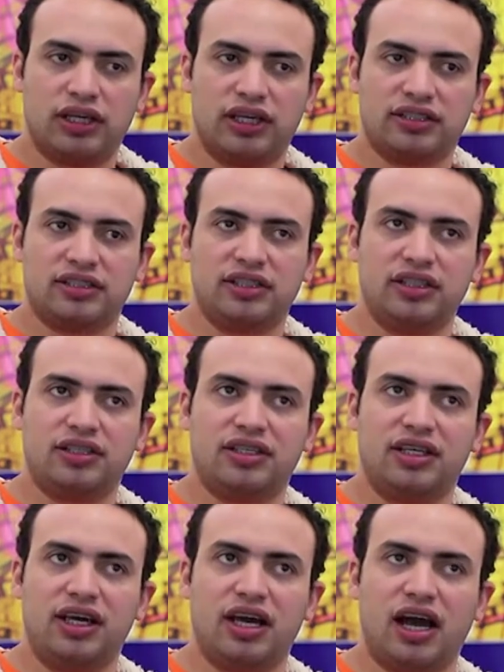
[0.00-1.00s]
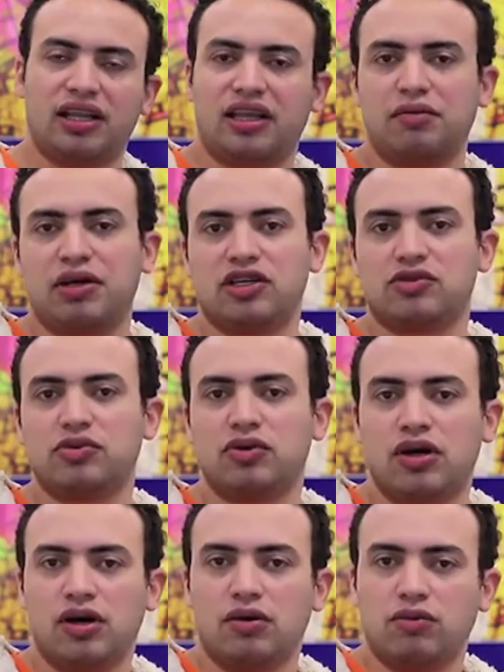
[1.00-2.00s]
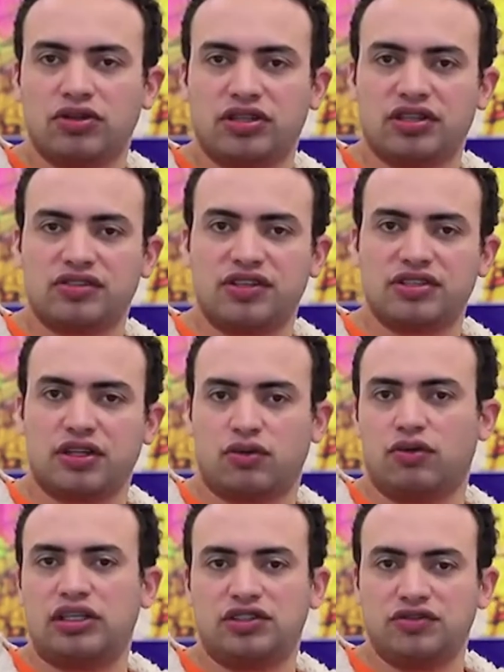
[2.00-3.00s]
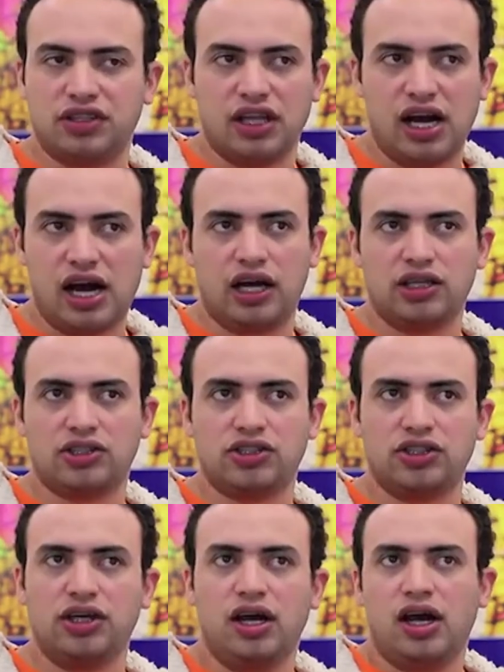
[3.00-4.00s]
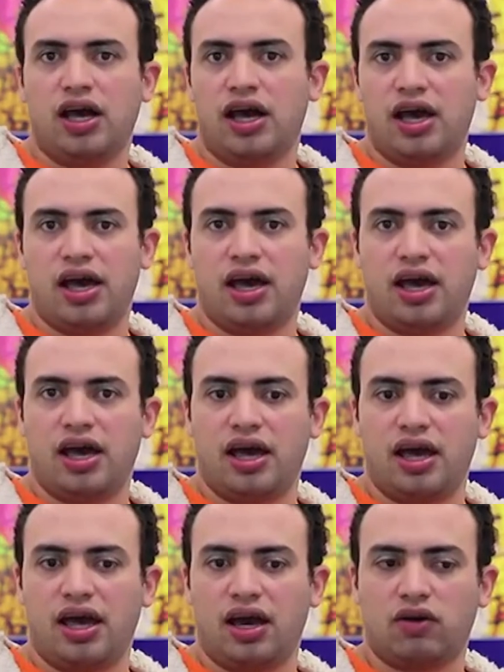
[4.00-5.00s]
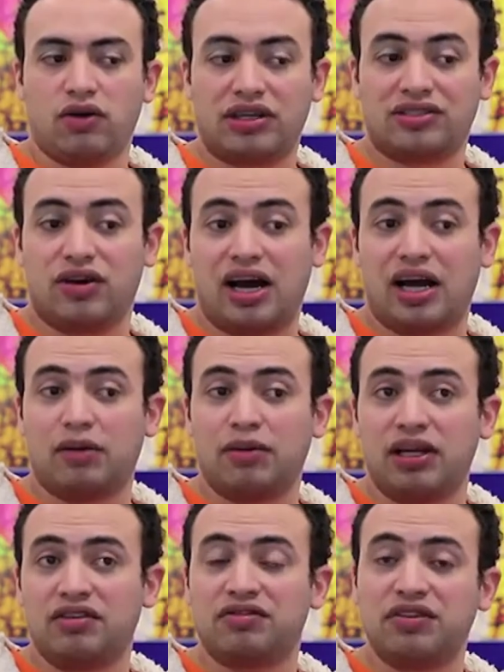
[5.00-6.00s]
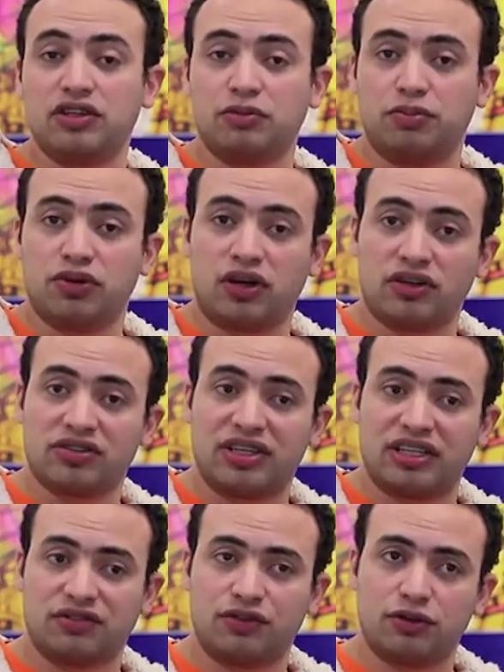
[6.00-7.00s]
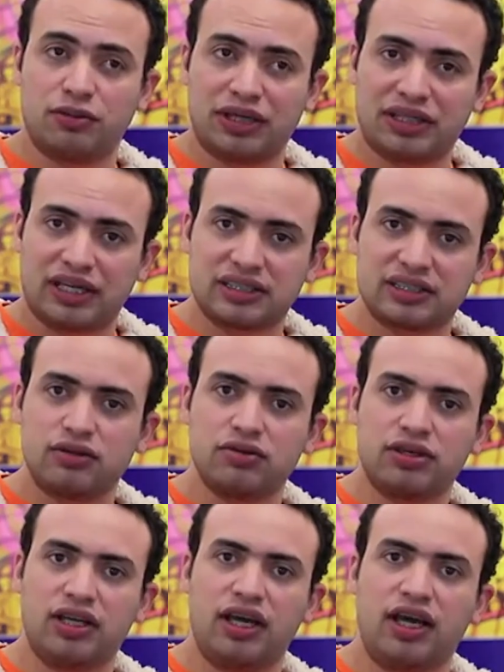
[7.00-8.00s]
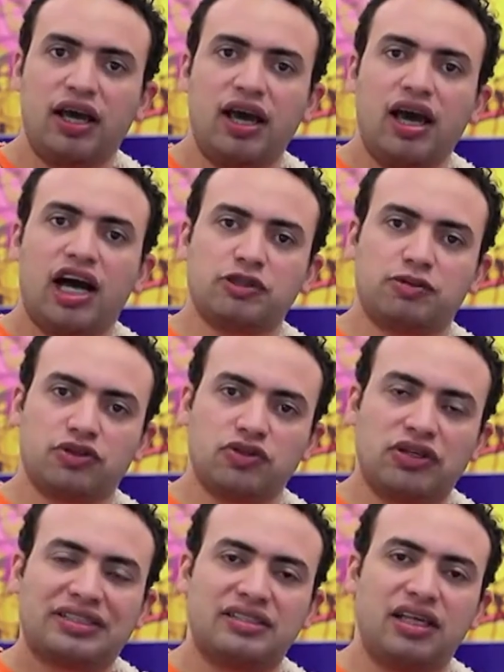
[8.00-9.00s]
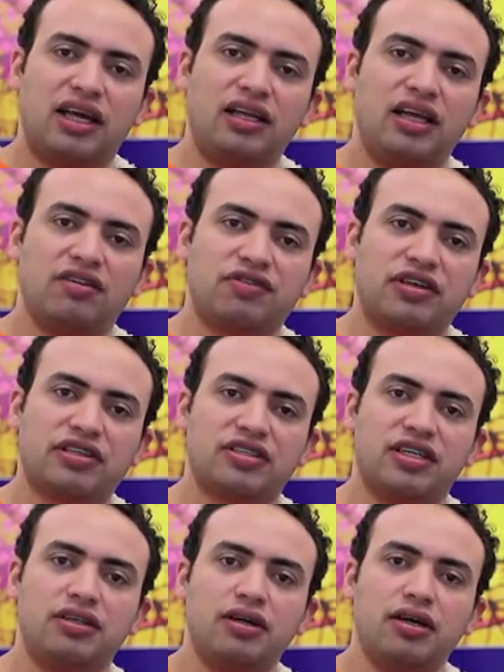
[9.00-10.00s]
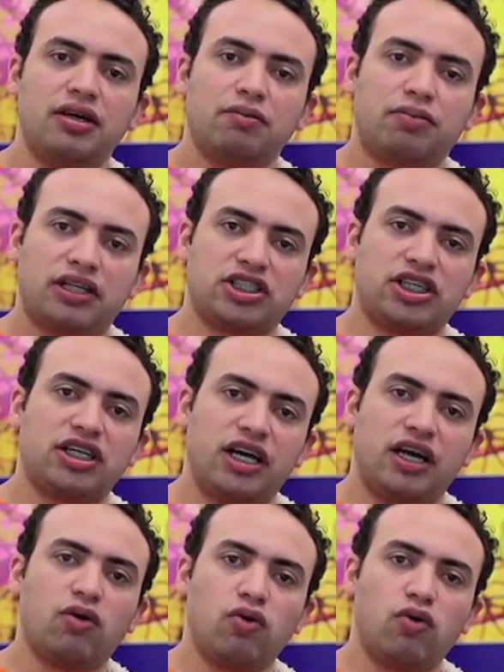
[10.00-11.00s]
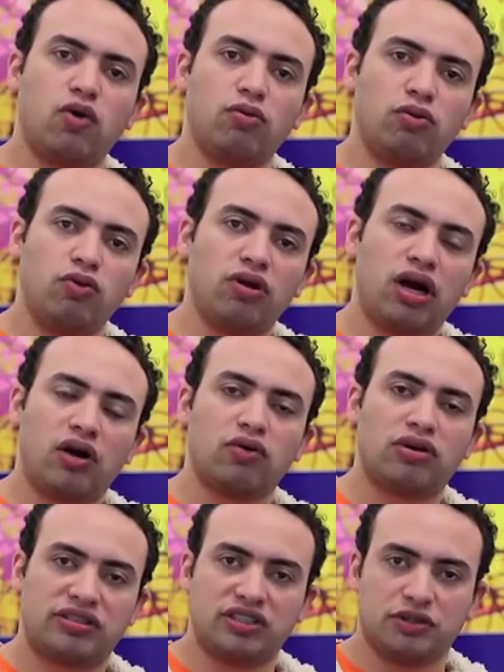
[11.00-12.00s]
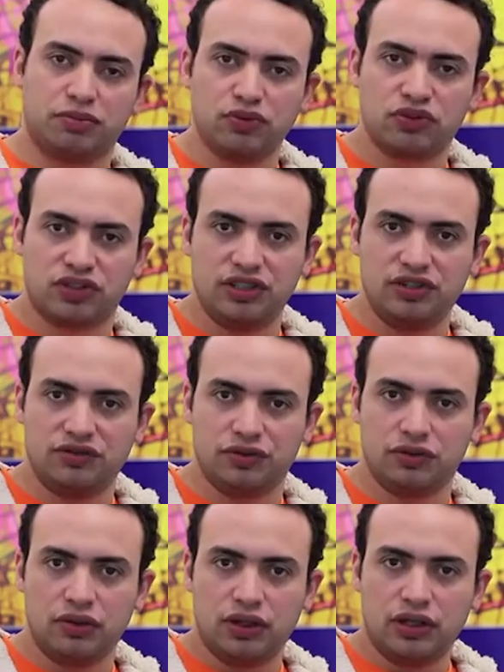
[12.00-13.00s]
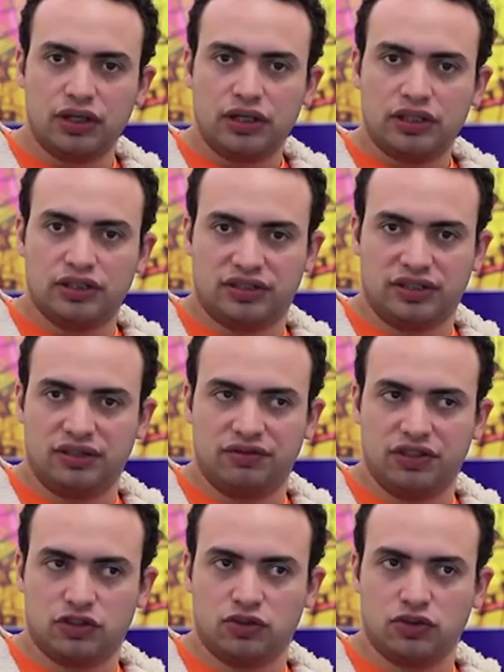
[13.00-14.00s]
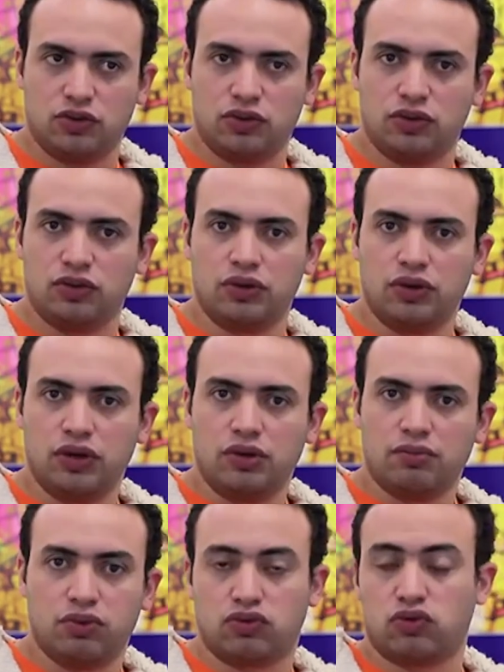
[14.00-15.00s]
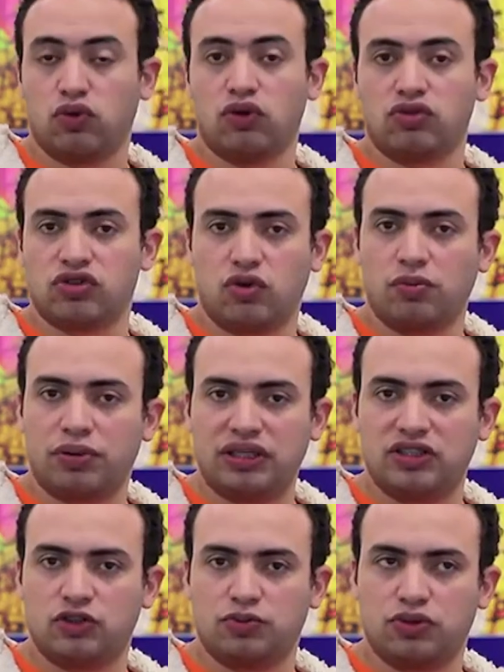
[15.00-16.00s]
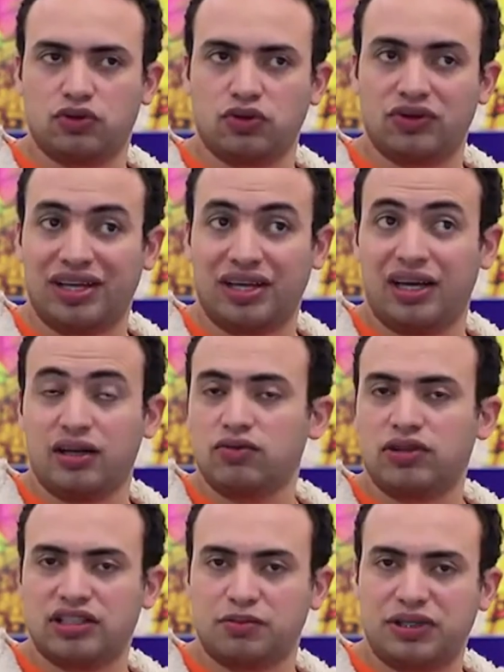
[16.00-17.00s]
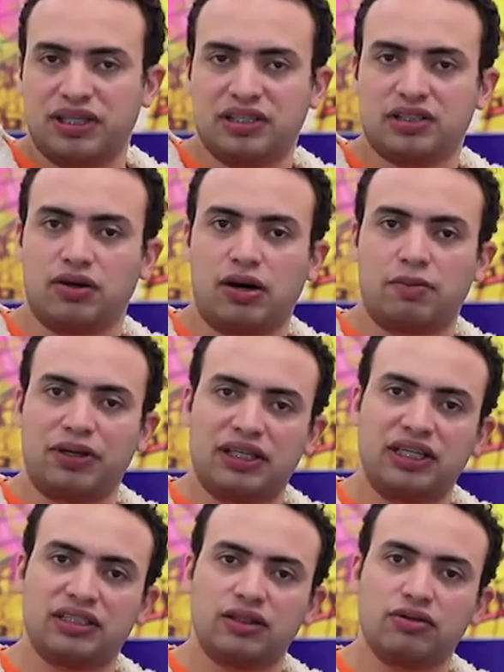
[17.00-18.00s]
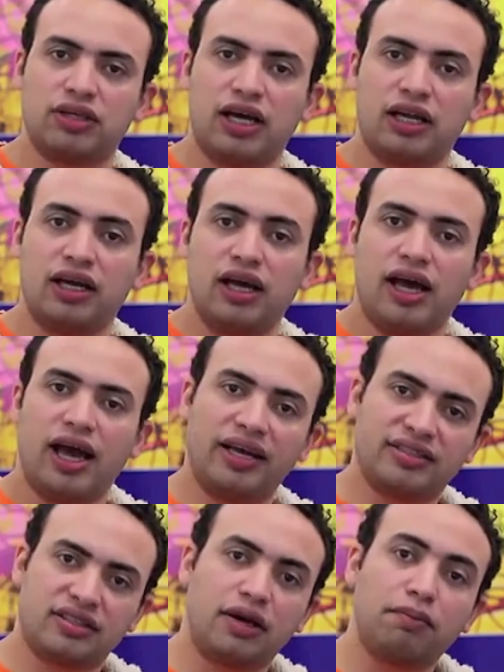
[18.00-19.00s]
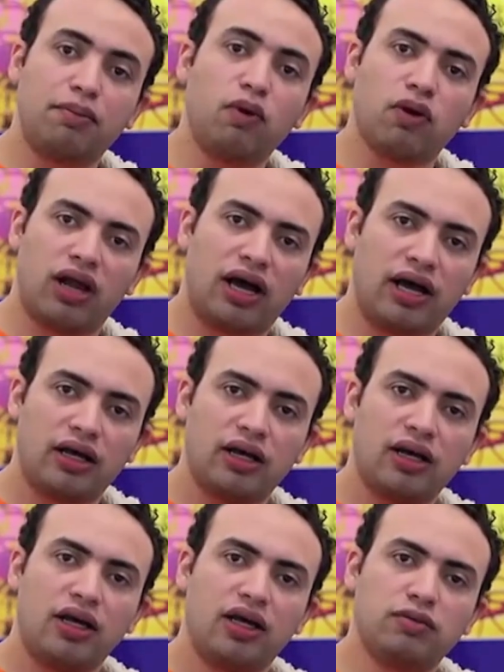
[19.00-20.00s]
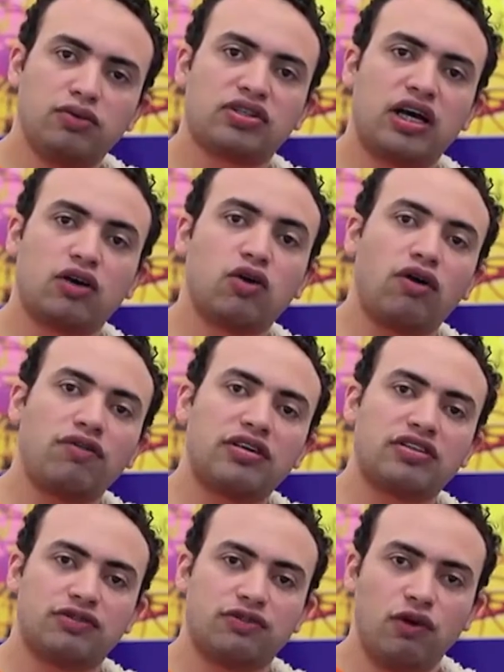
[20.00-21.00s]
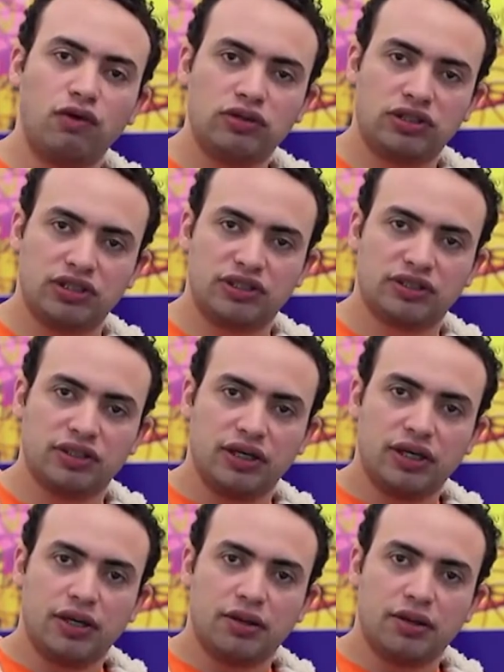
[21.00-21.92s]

desse que até mesmo muitas das vezes a coletividade, é, a congregação acaba levando por causa dessa formatação que as pessoas tendem a fazer para chegar em algo comum, em algo que seja possível de ser visto por todos, compreendido por todos. Ela, ela não tem essa pretensão. A pretensão dela é extrapolar e buscar novas fontes